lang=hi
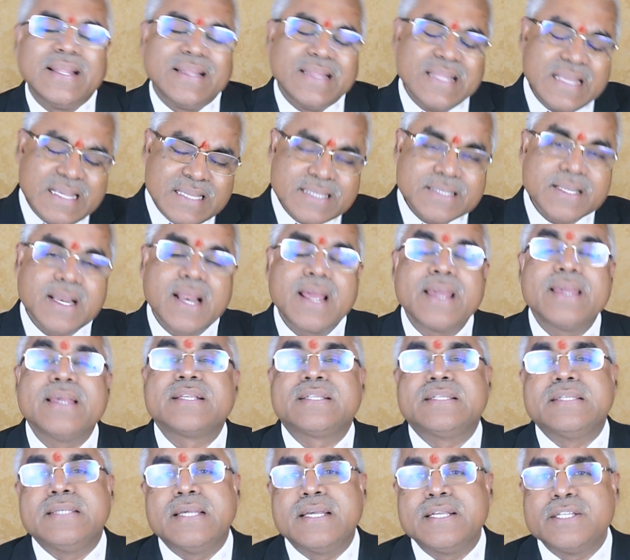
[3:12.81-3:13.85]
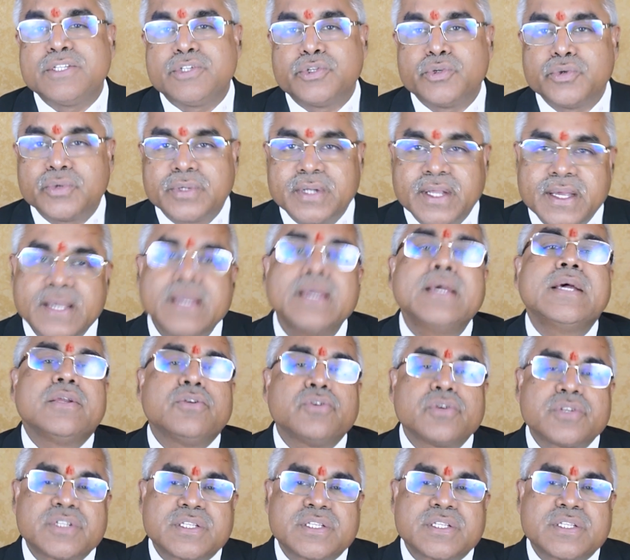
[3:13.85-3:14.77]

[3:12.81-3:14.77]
तीसरा एशिया इंस्टीट्यूट है जो